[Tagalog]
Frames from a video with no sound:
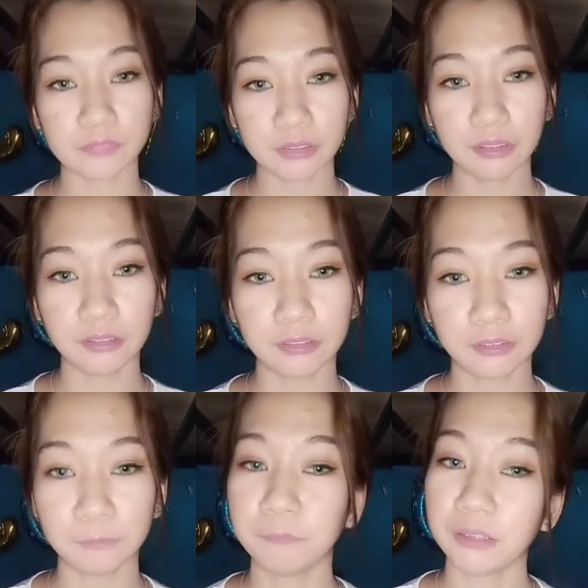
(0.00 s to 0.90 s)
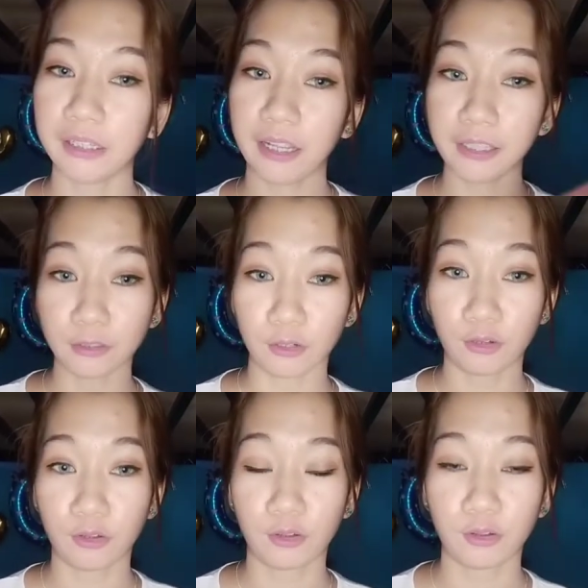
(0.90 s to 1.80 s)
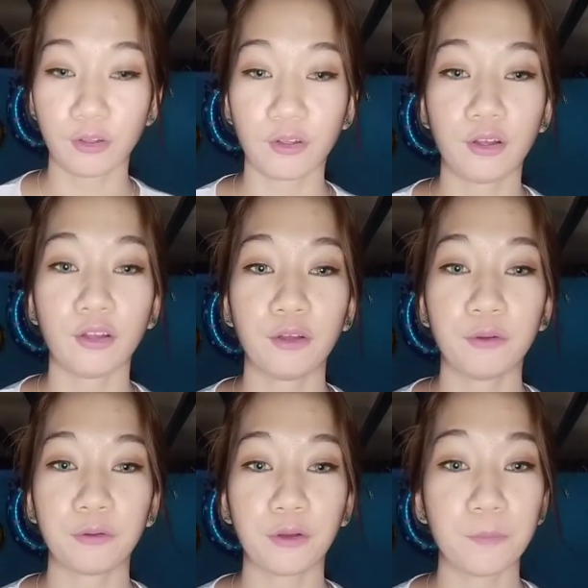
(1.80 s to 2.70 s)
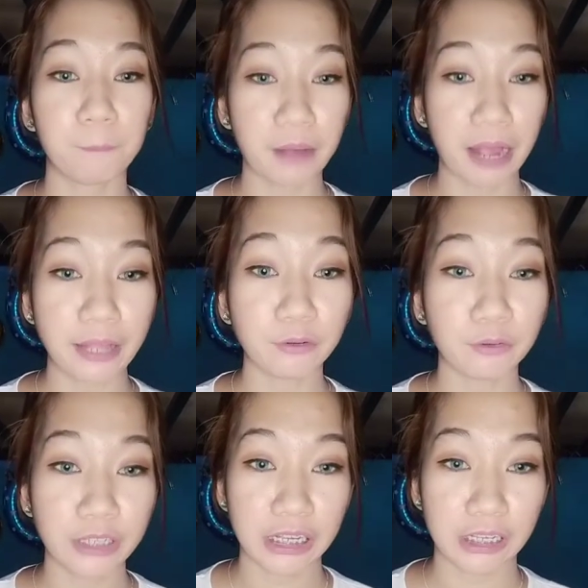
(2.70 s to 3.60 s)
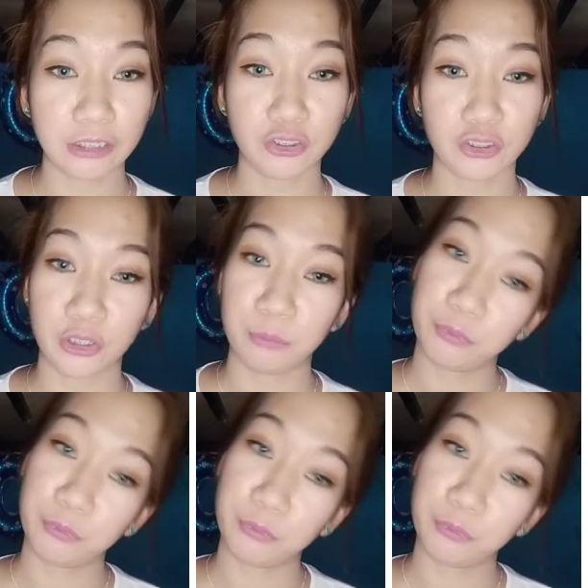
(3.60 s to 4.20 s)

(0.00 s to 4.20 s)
um, eto, kung paano ko na-achieve yung